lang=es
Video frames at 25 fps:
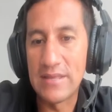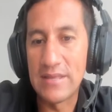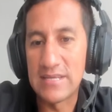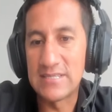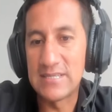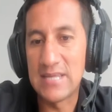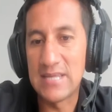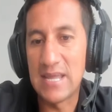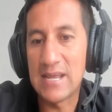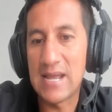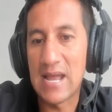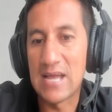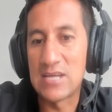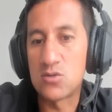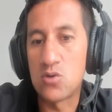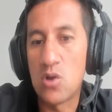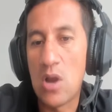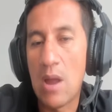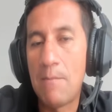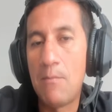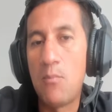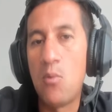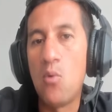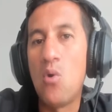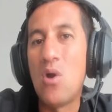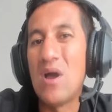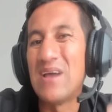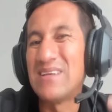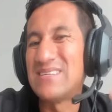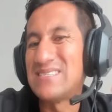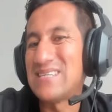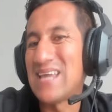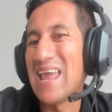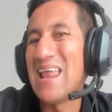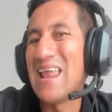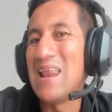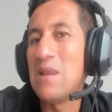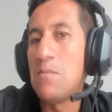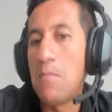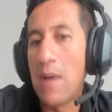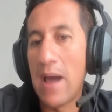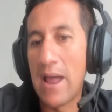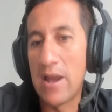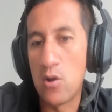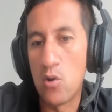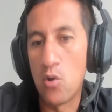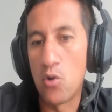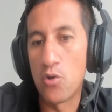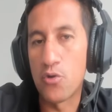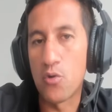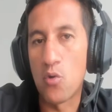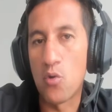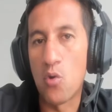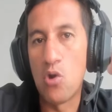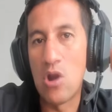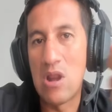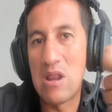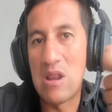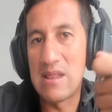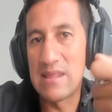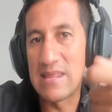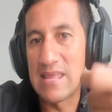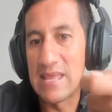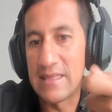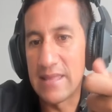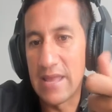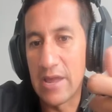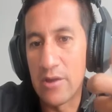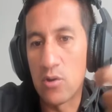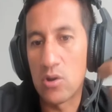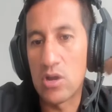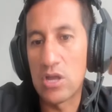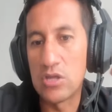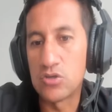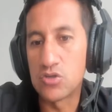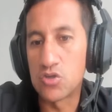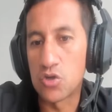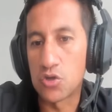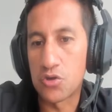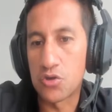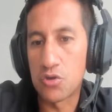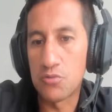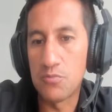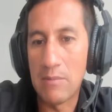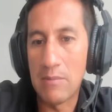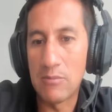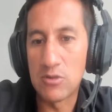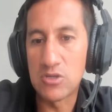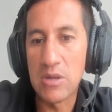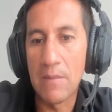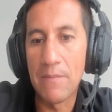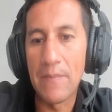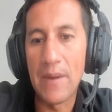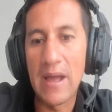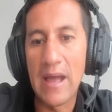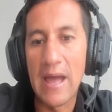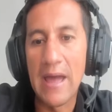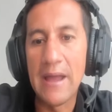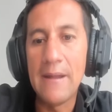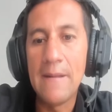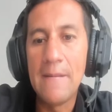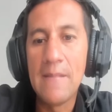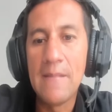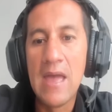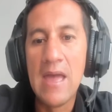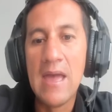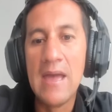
en este caso la puja es el valor o el dinero que nosotros vamos a pagar,